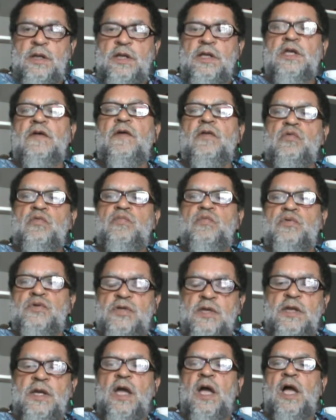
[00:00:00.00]
qui va nous
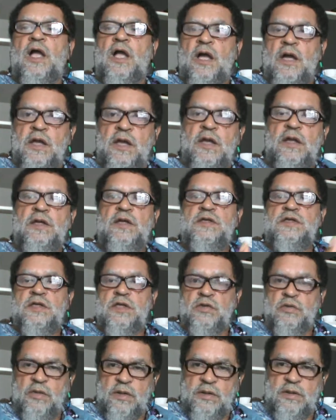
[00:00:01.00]
pousser à créer des
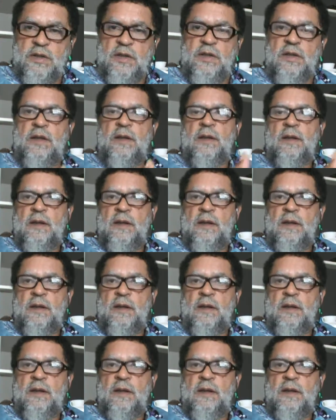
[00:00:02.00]
sécurités,